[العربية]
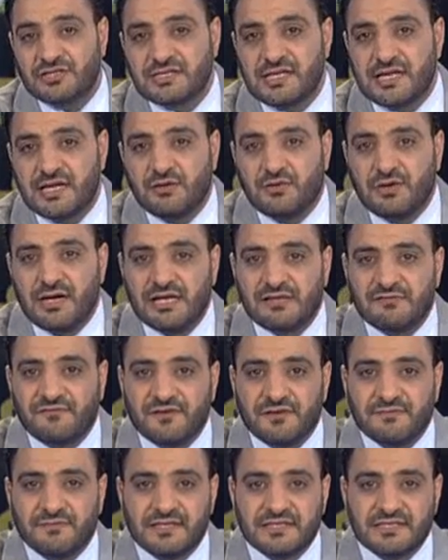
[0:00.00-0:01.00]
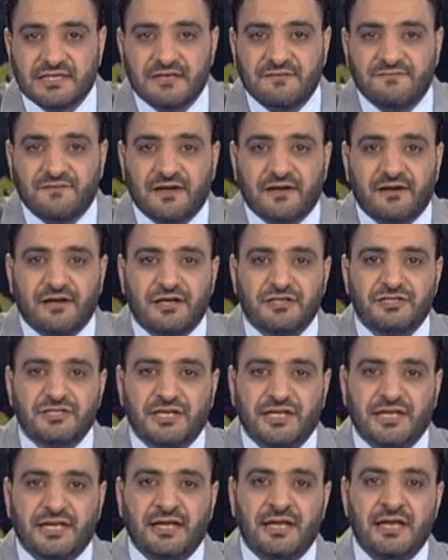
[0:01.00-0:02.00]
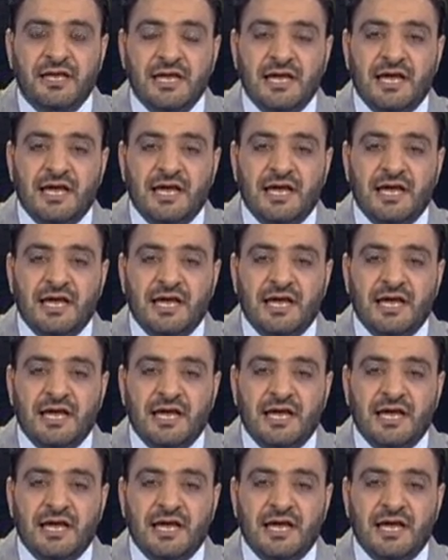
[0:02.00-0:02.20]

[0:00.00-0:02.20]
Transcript: سنوات في مصرف الراجحي